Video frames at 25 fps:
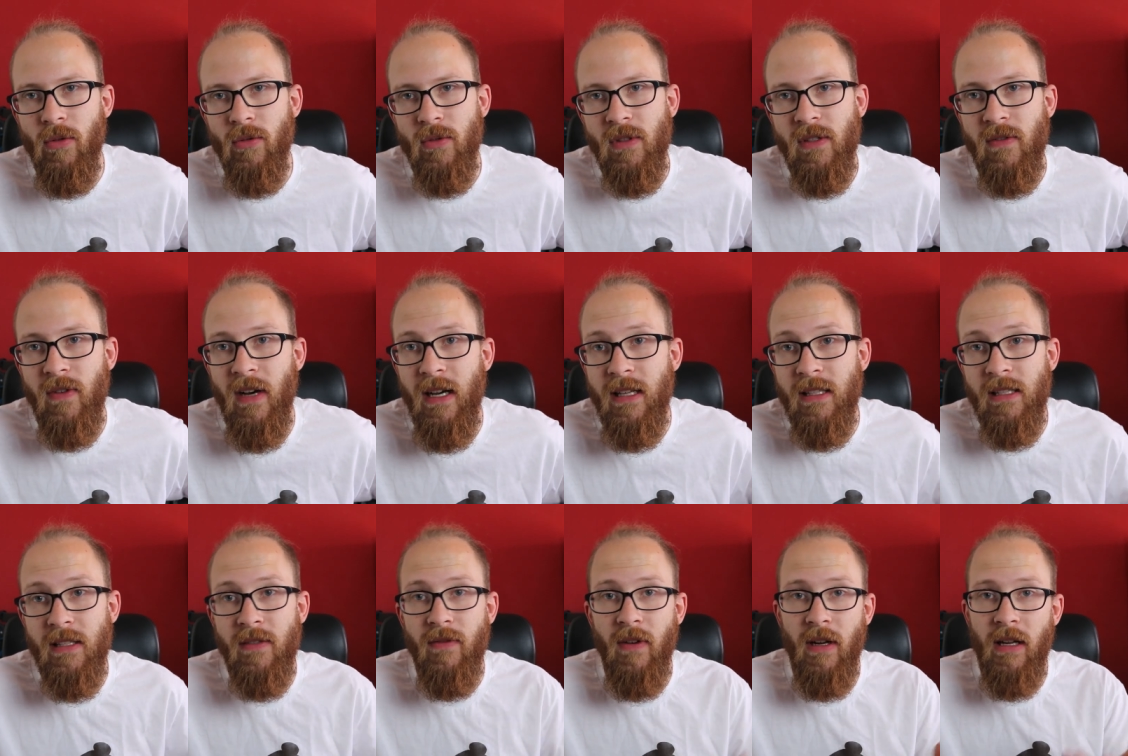Und
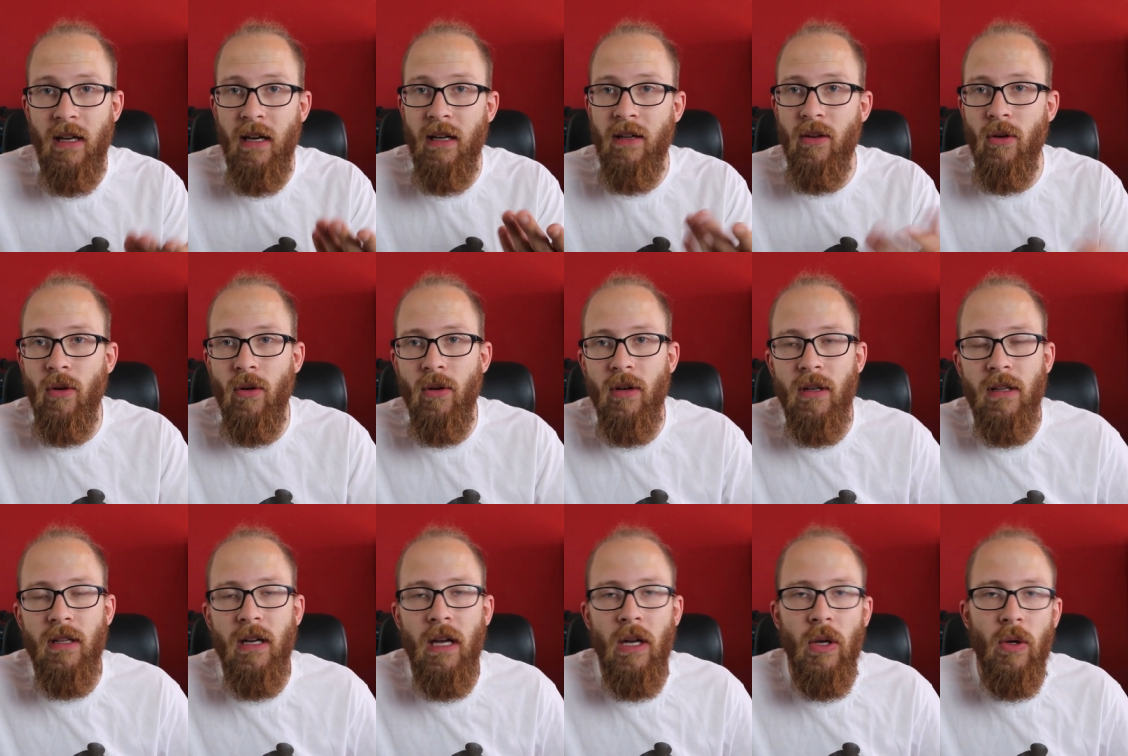zweitens, weil eine
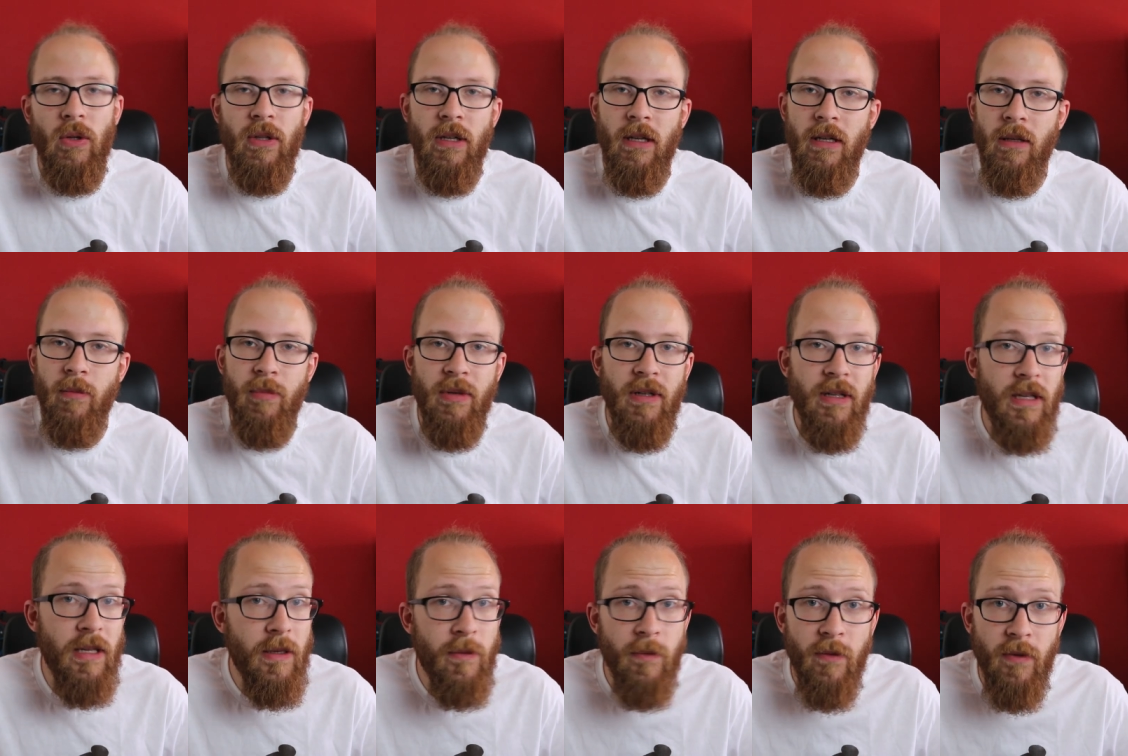Original-Honda-Lippe
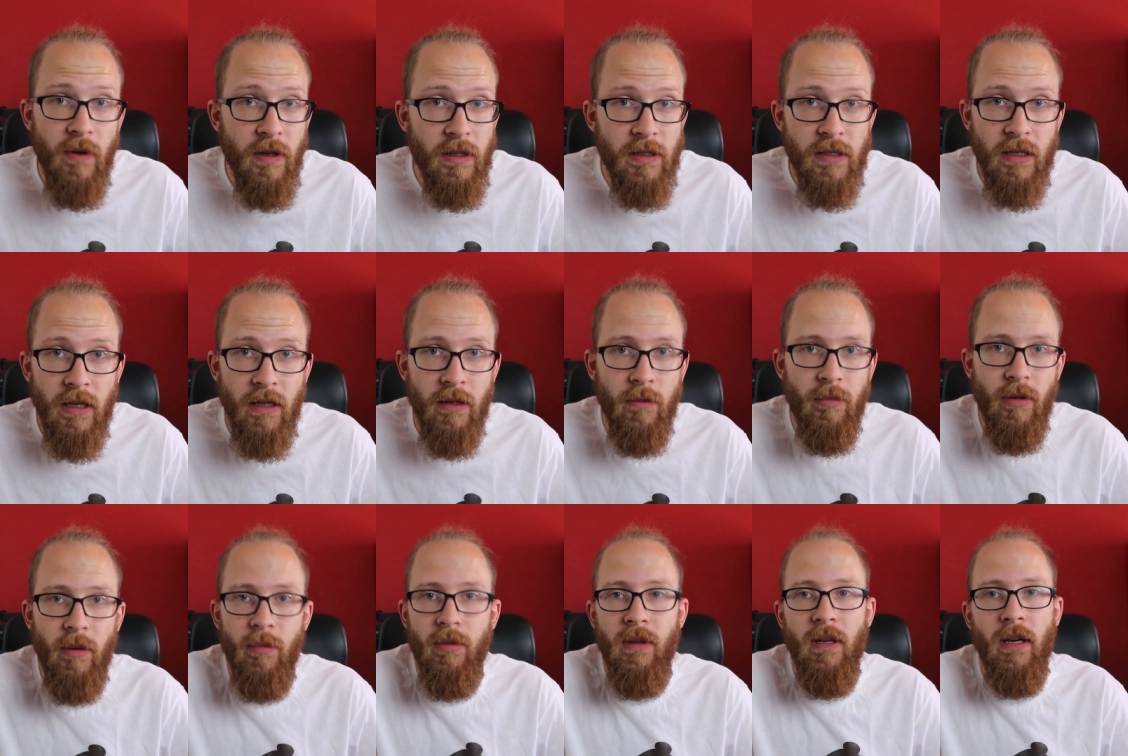ebenfalls keine
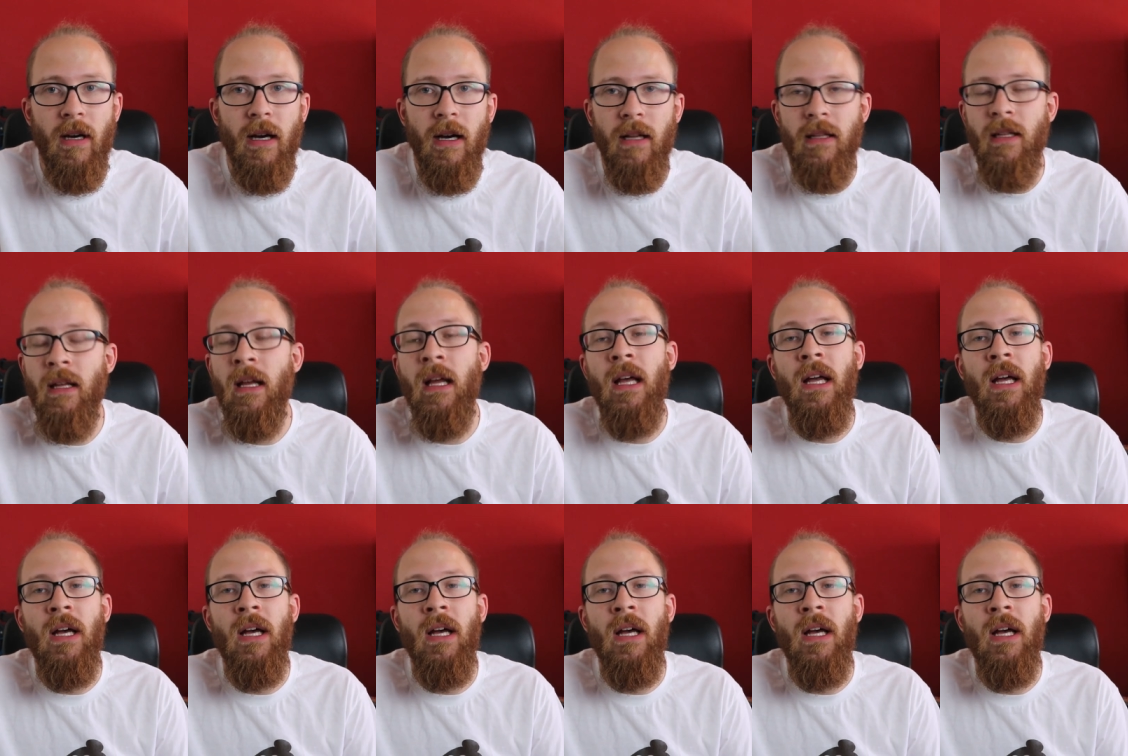Papiere hat.